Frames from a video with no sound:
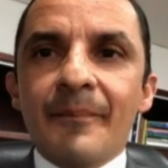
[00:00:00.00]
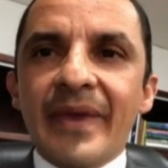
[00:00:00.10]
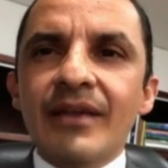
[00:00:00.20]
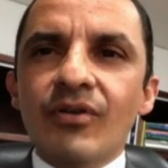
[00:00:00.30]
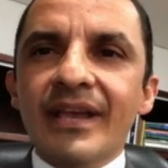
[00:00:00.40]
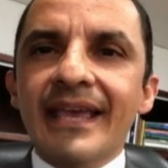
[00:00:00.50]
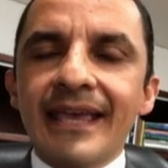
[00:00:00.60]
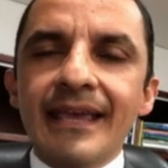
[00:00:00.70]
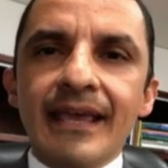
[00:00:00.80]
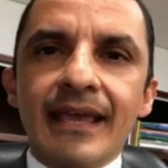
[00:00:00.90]
pero
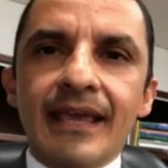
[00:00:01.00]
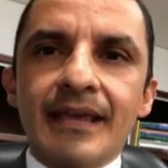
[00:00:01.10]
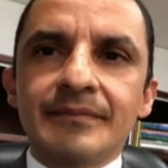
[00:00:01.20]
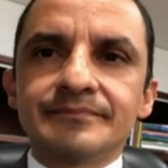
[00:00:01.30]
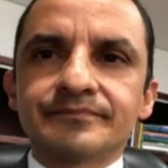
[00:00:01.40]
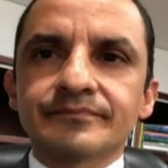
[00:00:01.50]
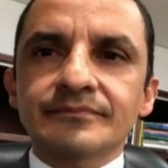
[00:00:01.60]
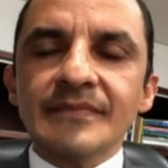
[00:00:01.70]
que em,